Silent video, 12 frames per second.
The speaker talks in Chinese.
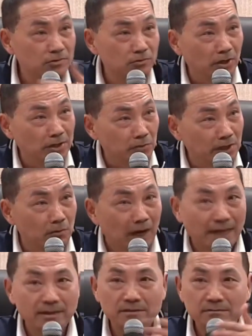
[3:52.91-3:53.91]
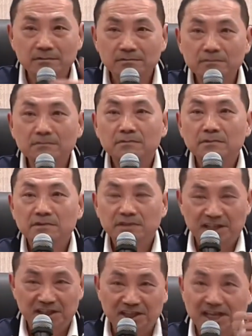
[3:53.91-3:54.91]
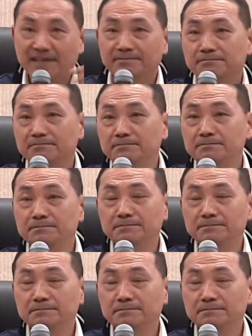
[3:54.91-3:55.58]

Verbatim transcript: 会所有委员的意见。